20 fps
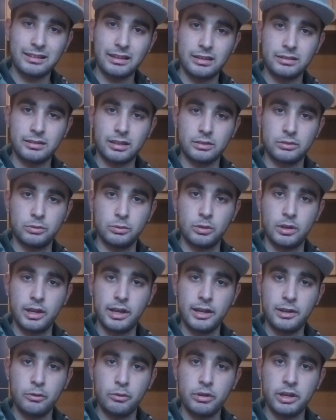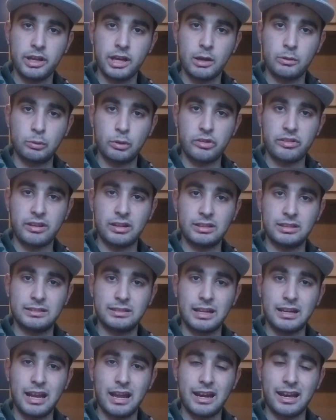A32 è l'unica autostrada
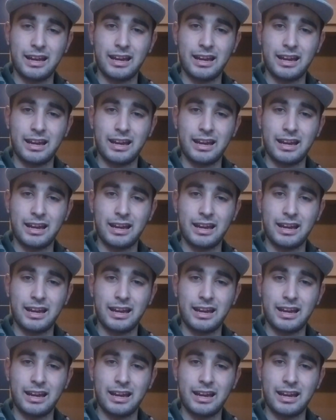italiana a